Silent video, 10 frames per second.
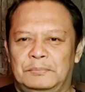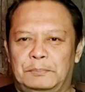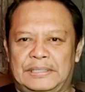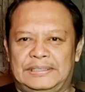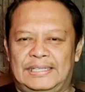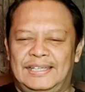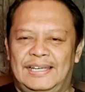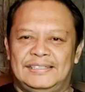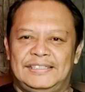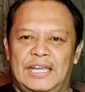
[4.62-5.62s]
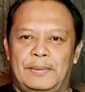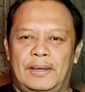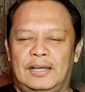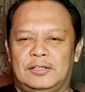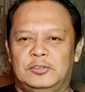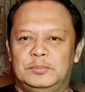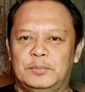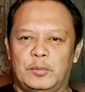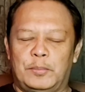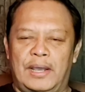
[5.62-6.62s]
Pertanyaan siapa aku
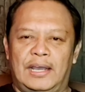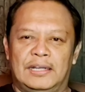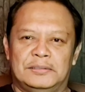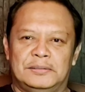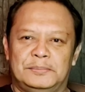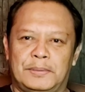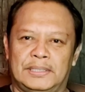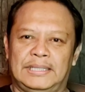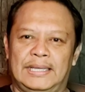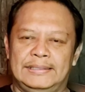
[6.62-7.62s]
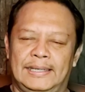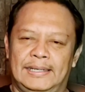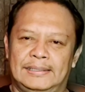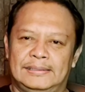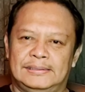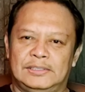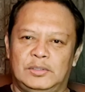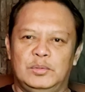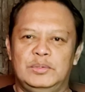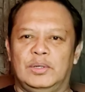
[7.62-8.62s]
merupakan pertanyaan
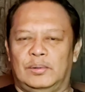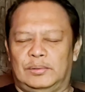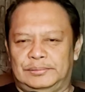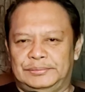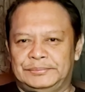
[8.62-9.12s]
kuno